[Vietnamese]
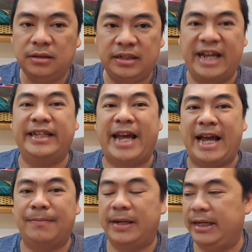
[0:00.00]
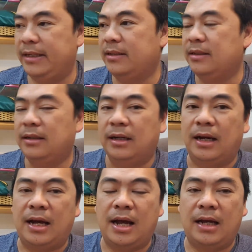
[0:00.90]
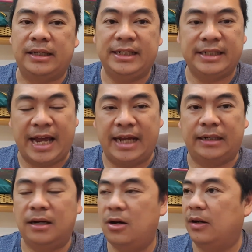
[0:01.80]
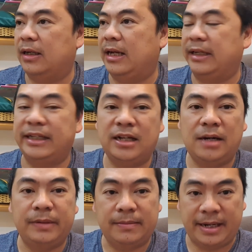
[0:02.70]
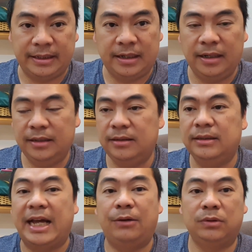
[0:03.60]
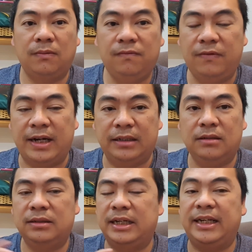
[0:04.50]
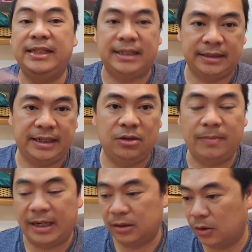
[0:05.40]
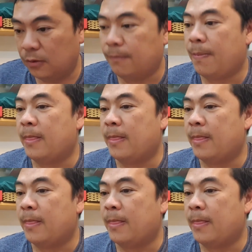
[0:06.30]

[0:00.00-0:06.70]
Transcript: dễ dàng bị à, cái sàn đó hoặc là cái nơi mà các bạn gửi nó thao túng và nó có thể lấy sạch tiền của bạn luôn.